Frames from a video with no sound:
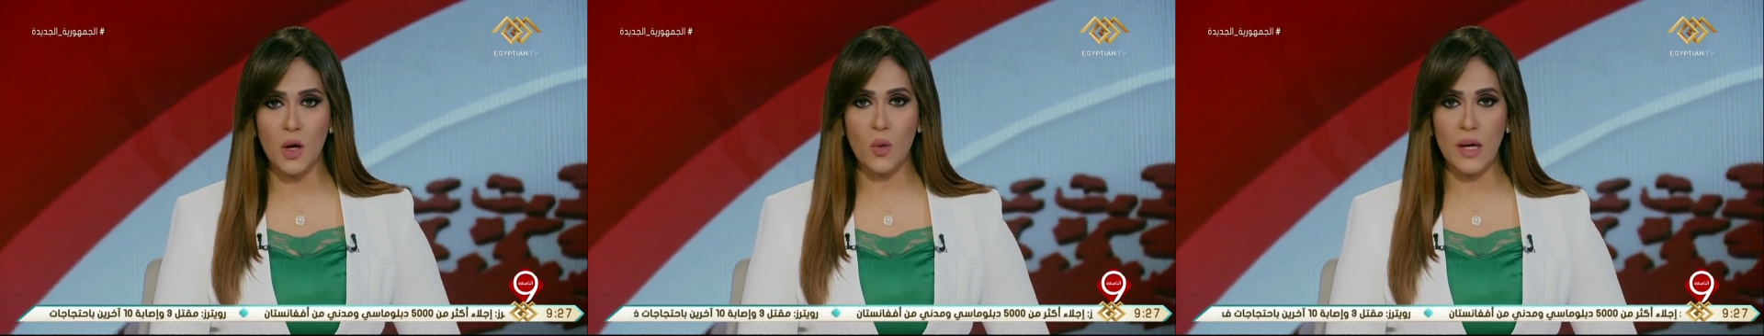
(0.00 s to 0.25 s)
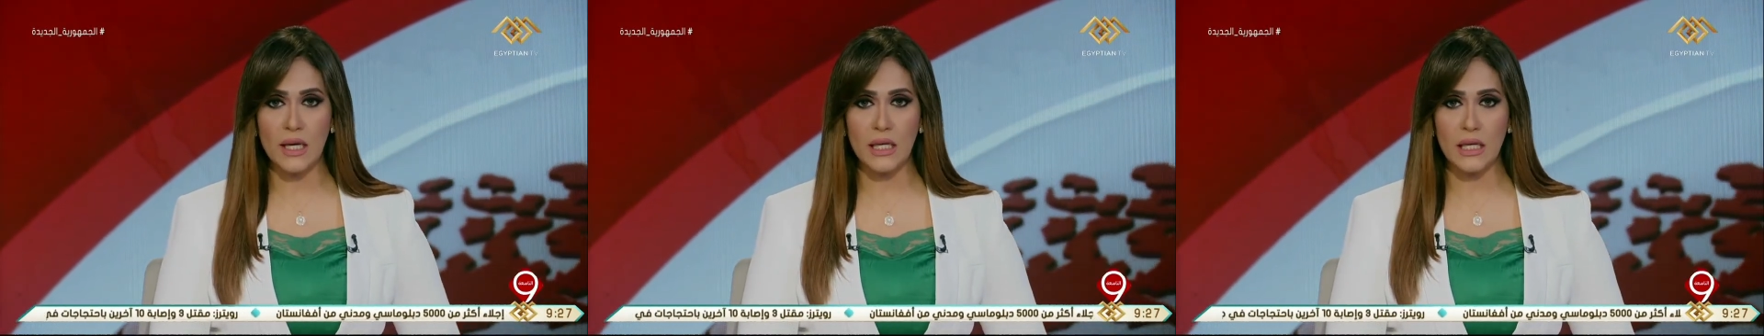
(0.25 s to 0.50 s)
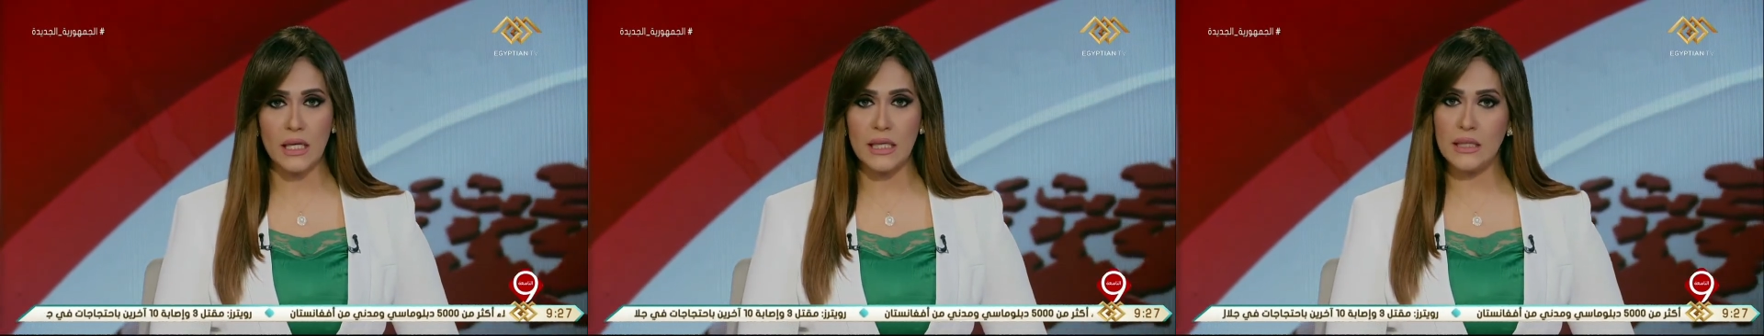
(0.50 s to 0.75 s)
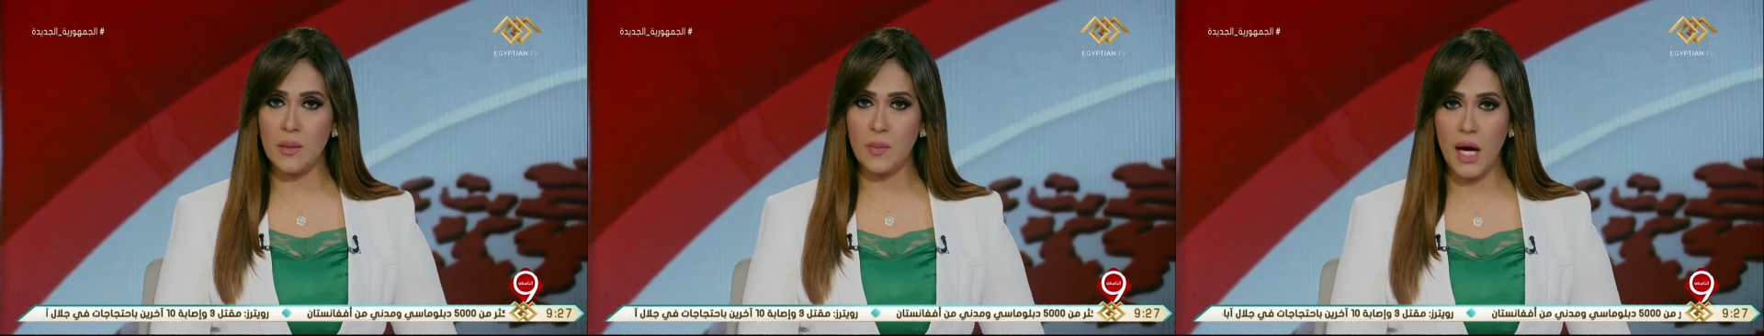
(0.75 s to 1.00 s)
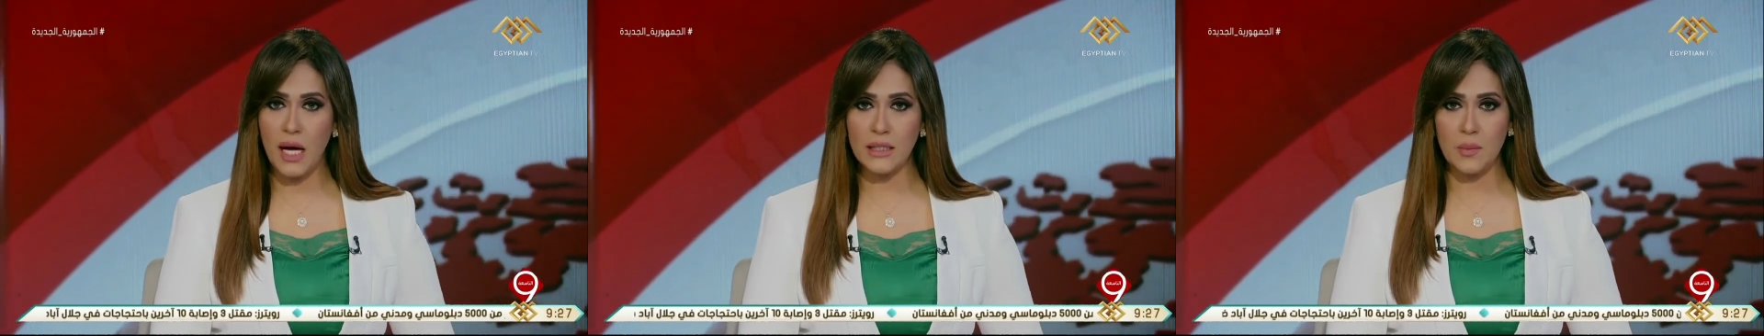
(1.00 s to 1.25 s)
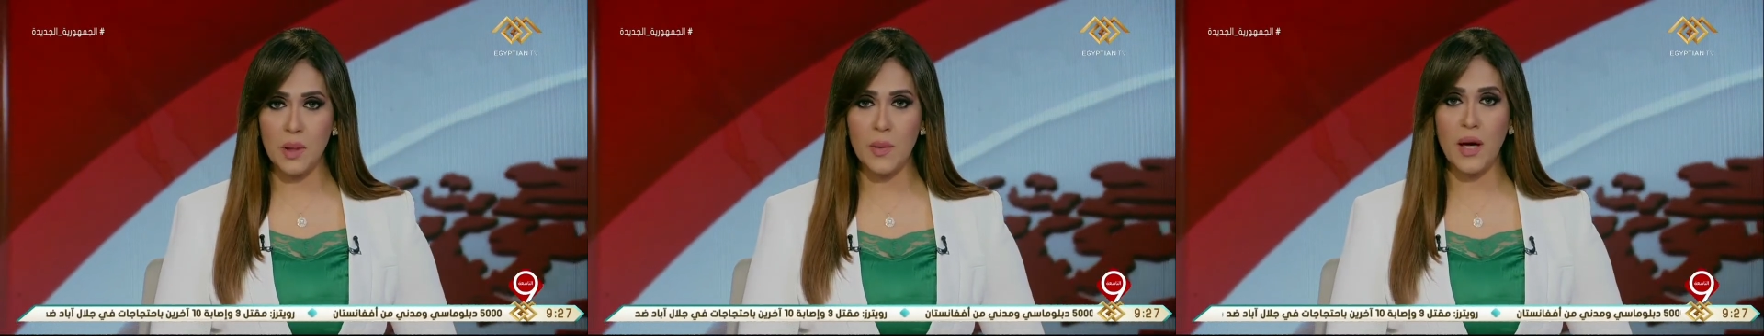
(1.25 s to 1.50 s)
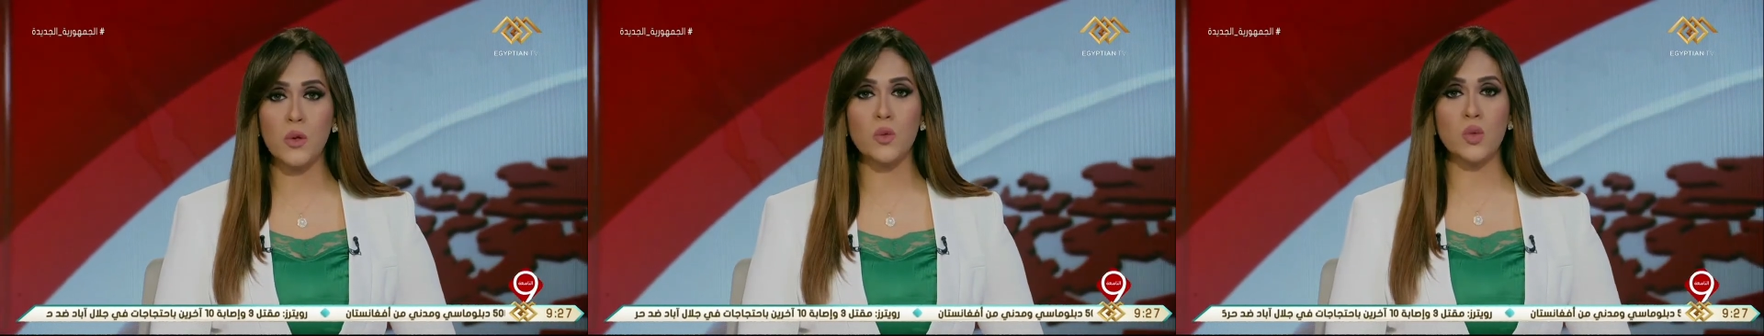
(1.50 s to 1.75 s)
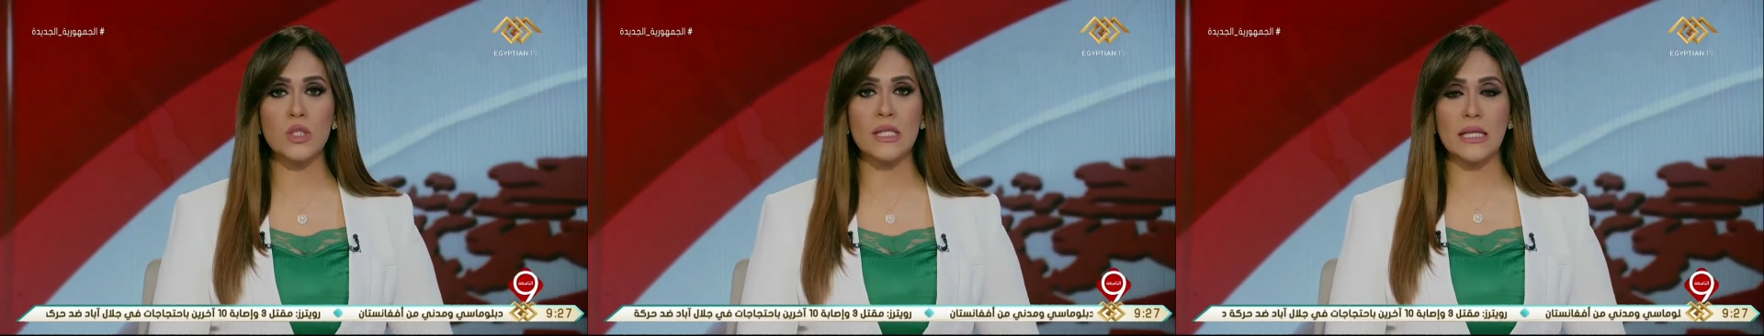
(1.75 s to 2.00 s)
وخلال الاجتماع تم بحث
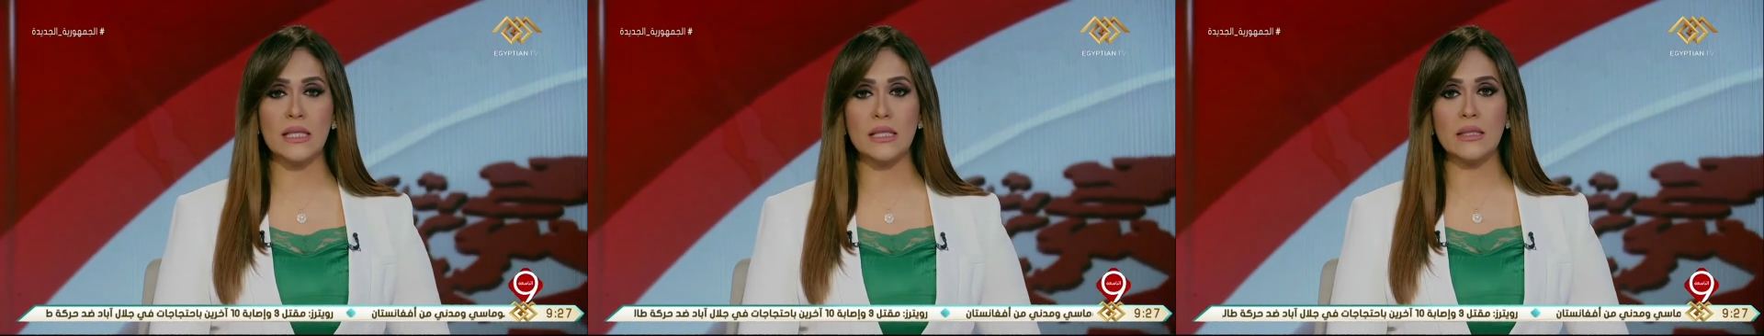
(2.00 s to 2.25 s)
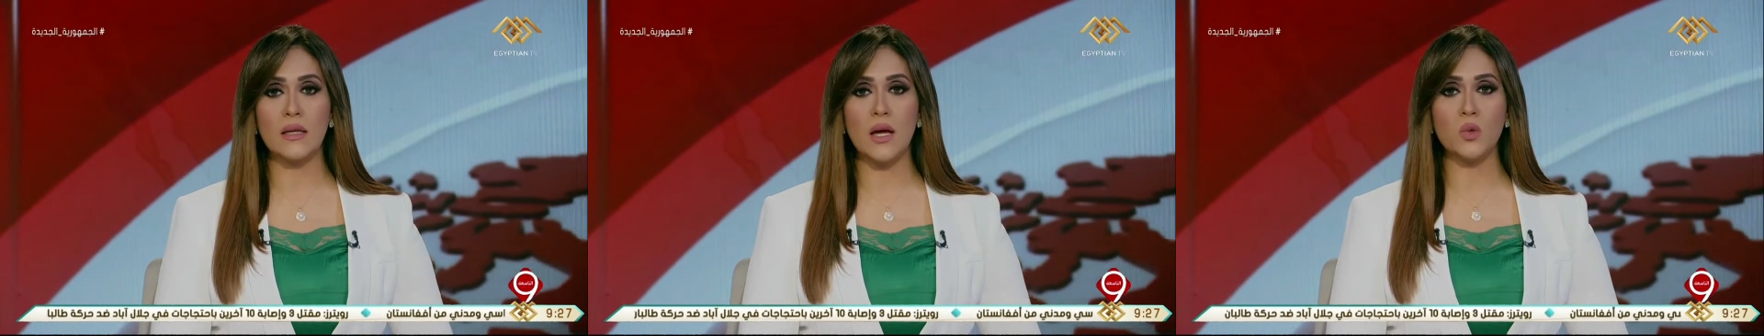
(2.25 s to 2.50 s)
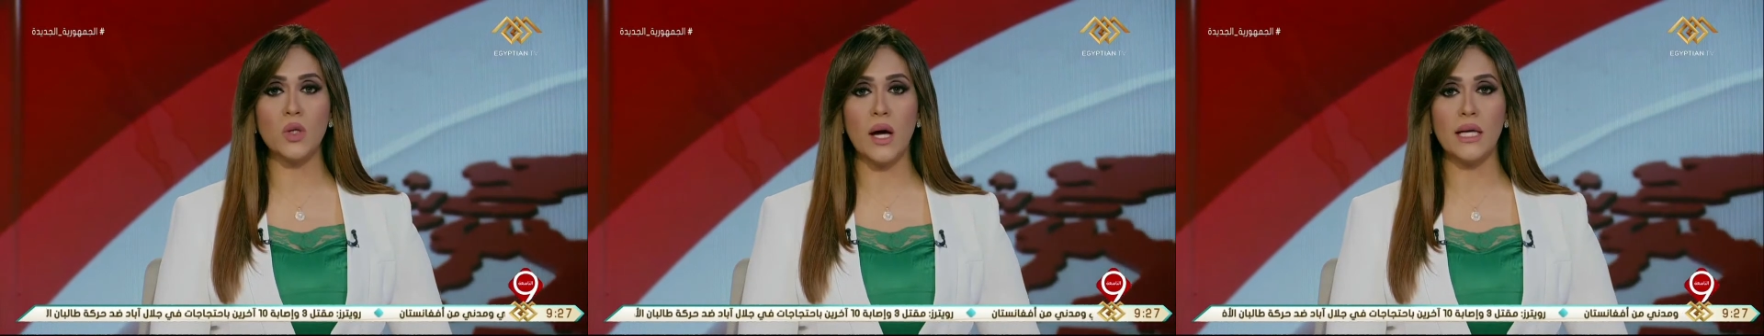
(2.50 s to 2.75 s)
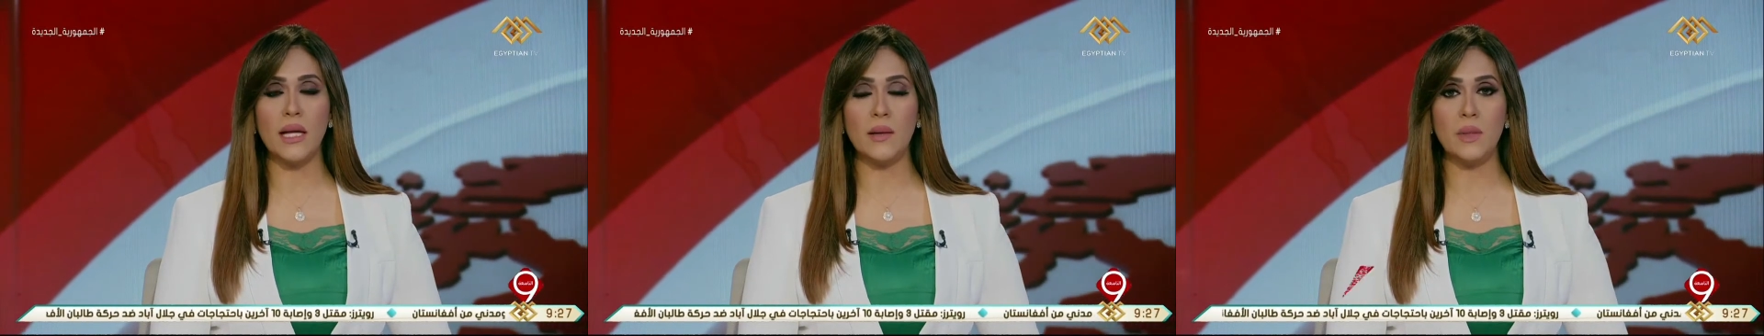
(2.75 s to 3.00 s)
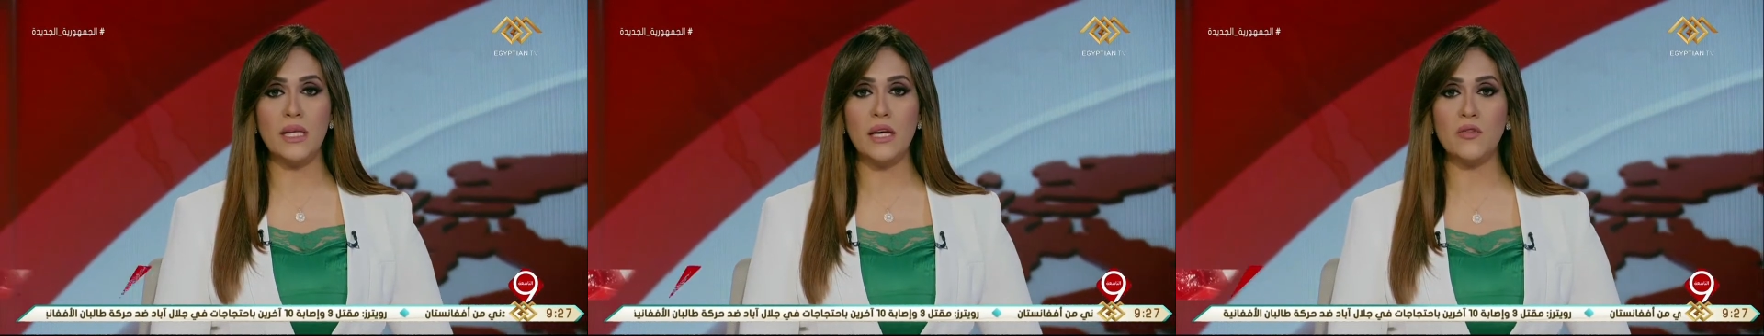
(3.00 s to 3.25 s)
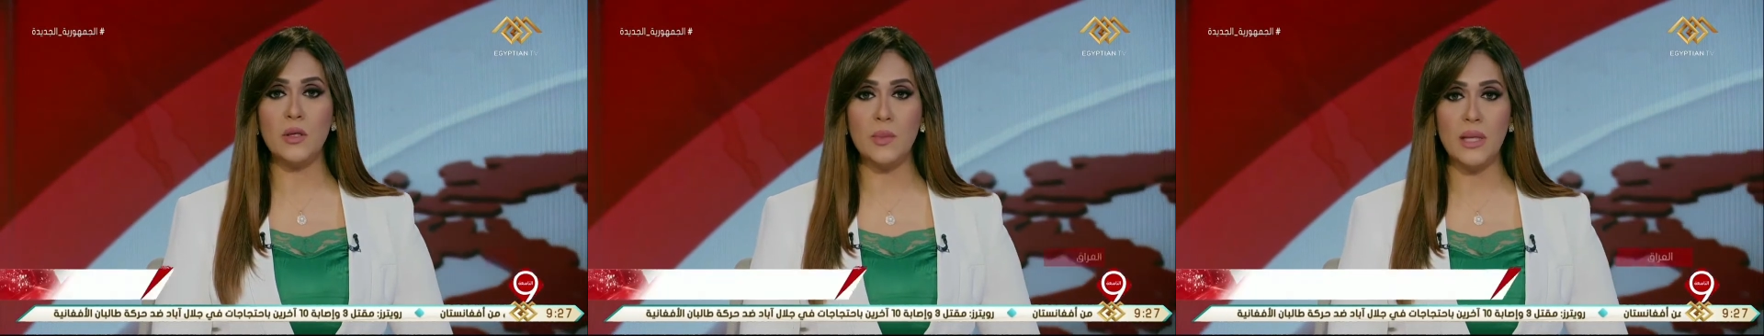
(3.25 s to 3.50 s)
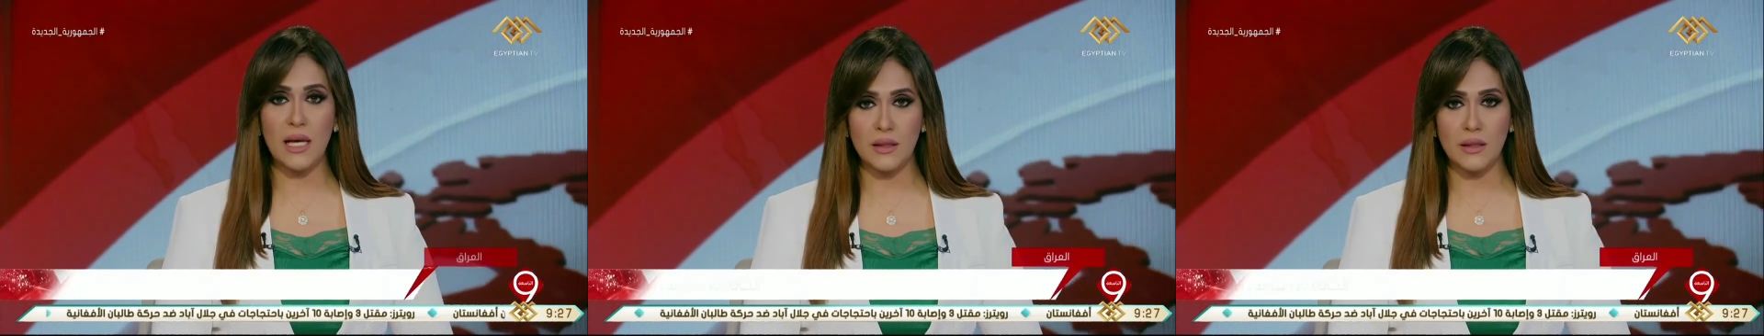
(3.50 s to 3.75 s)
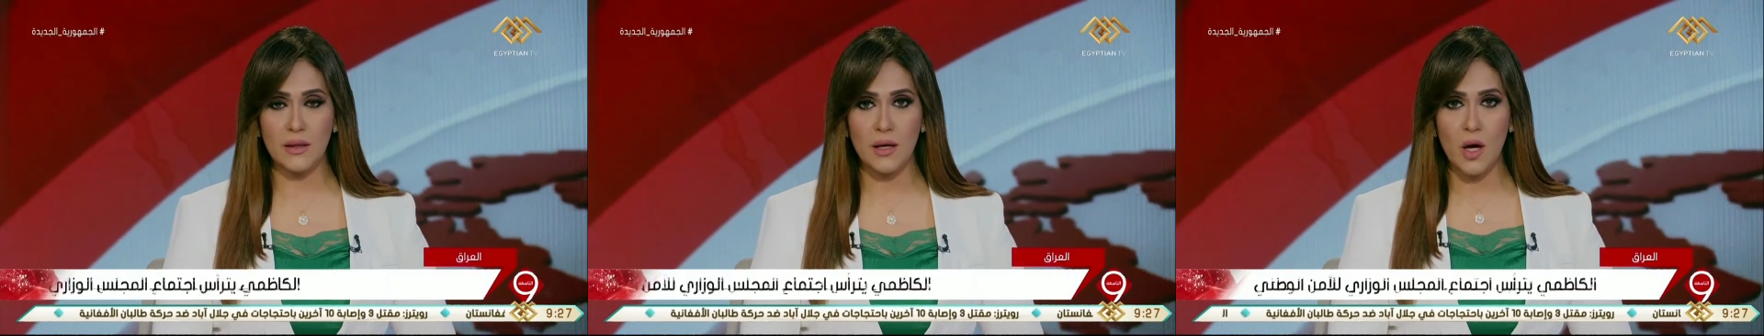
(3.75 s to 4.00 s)
مستجدات الأوضاع الأمنية في
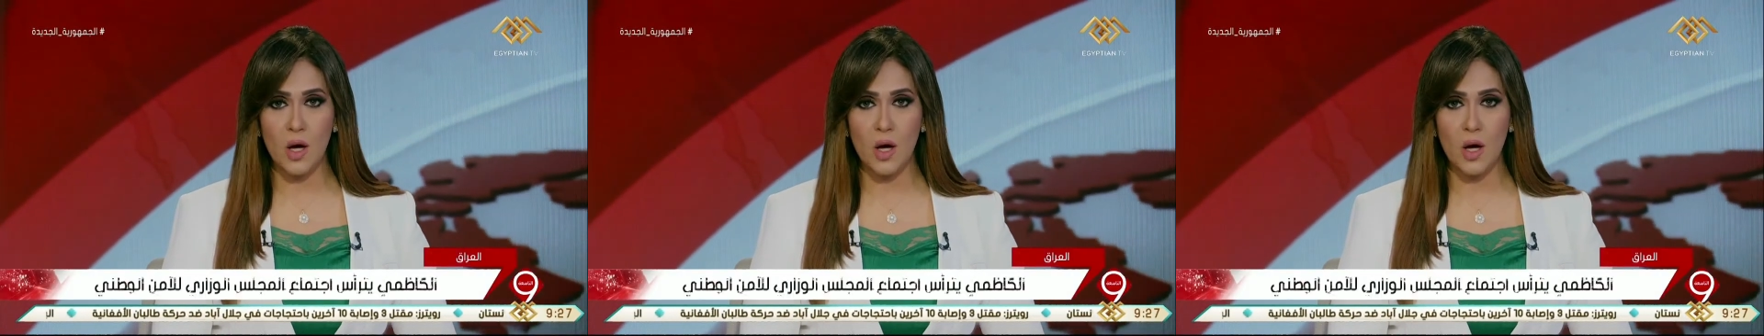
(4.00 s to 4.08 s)
البلاد